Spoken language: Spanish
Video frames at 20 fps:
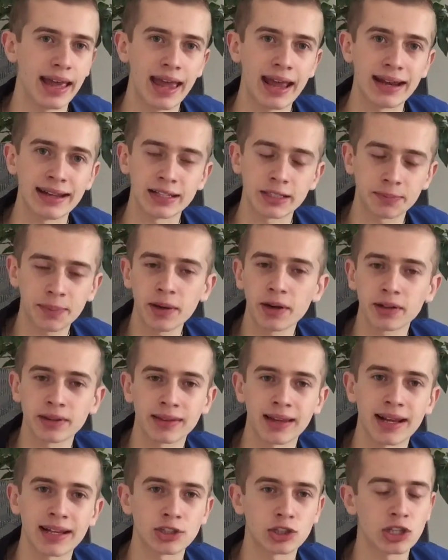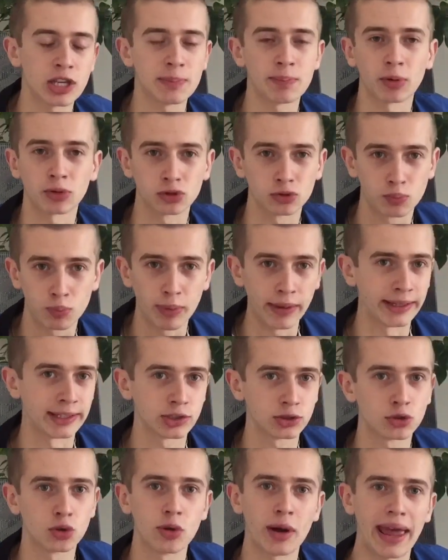el Inspire 3 y por
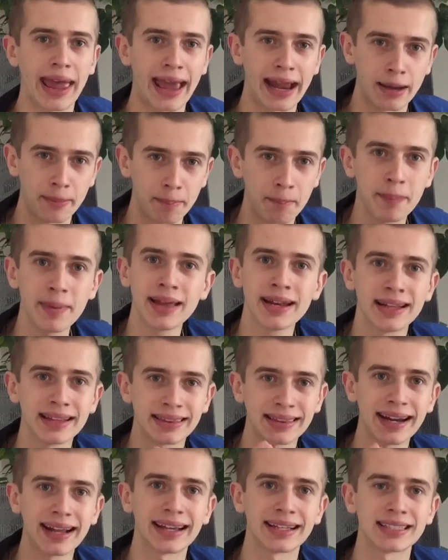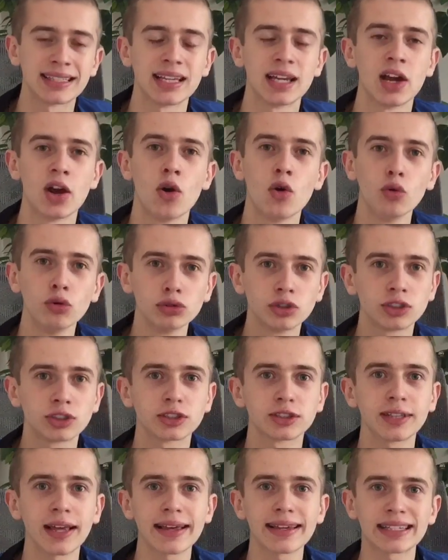supuesto el Mini 3,
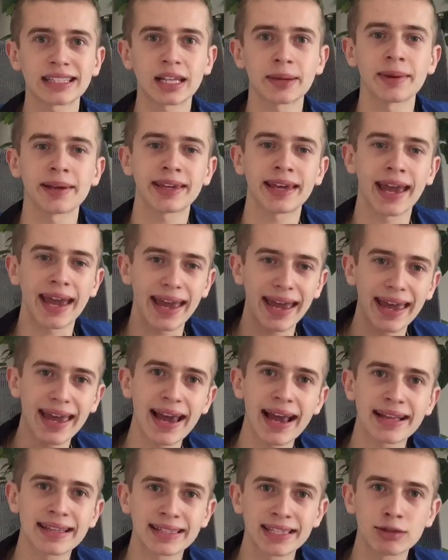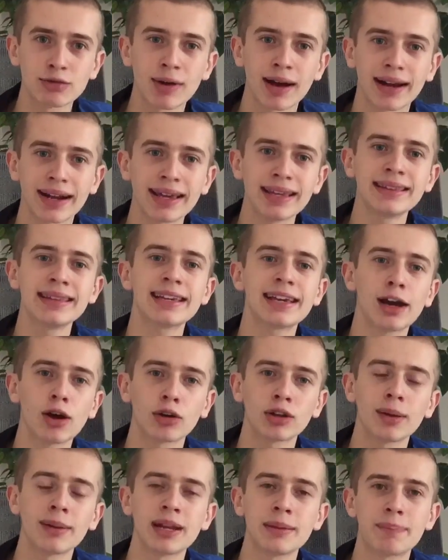ustedes saben que este es el lugar indicado
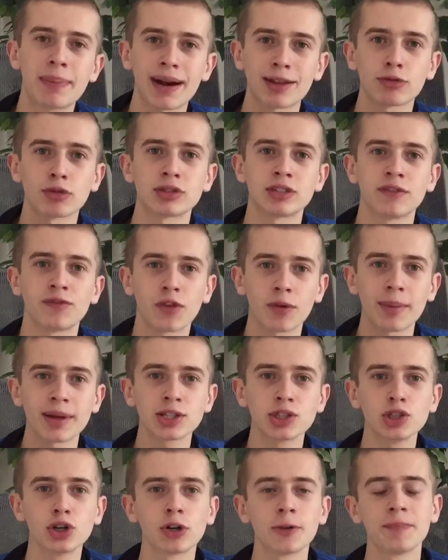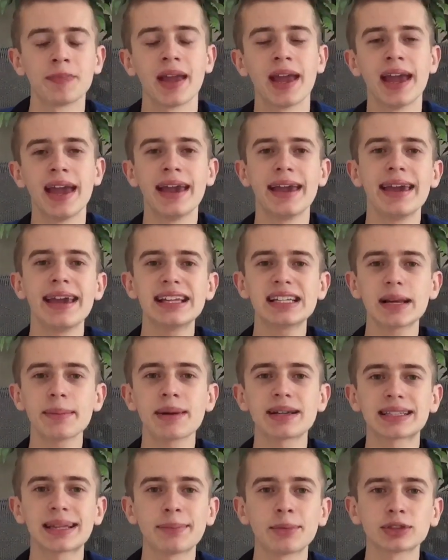donde venir para toda esa información. Y
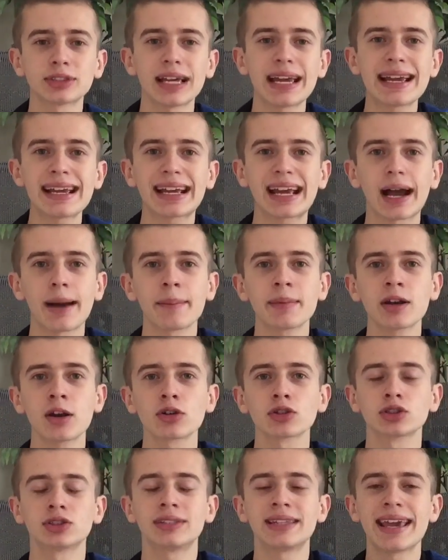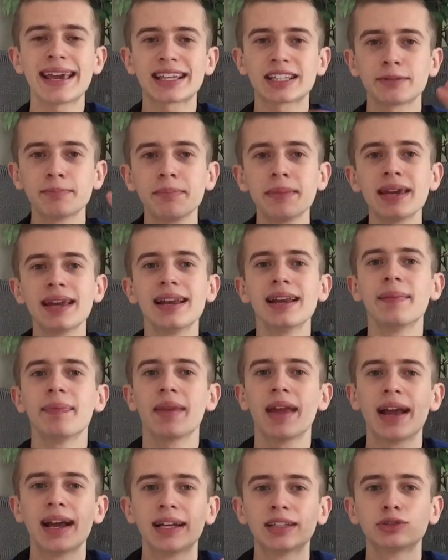también estamos en camino a los 10.000
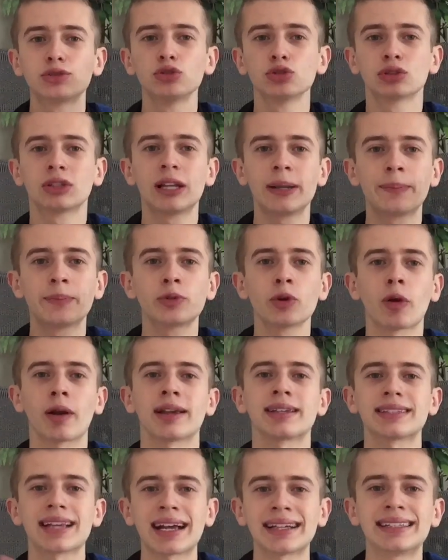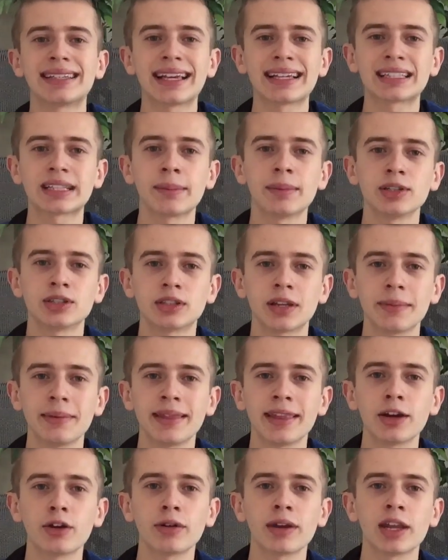suscriptores. Así que si están viendo este
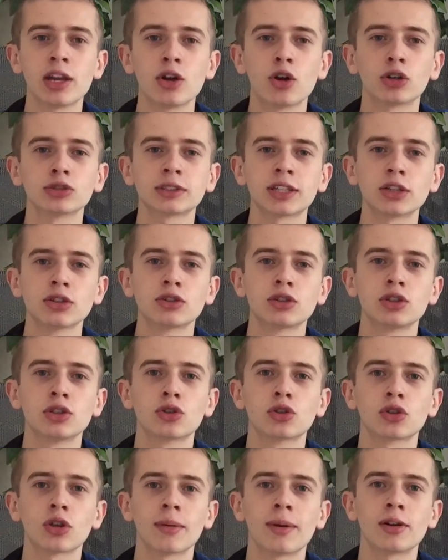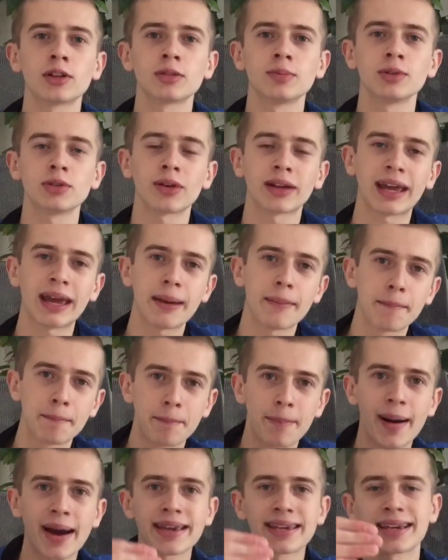video y no están suscritos todavía, los invito a que
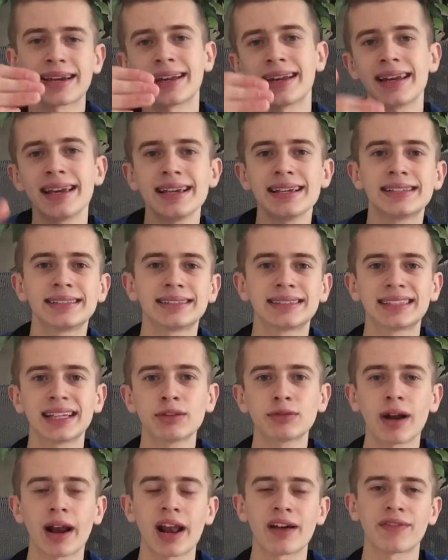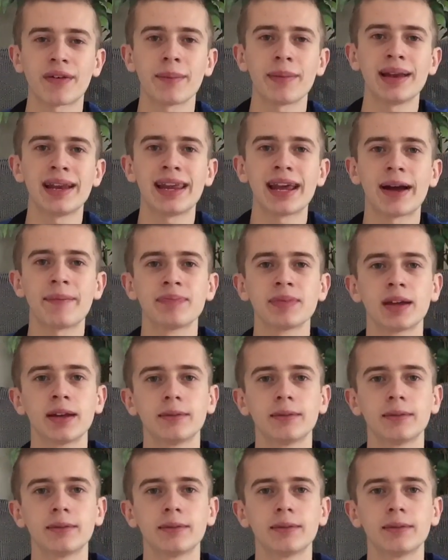vayan y se unan a la familia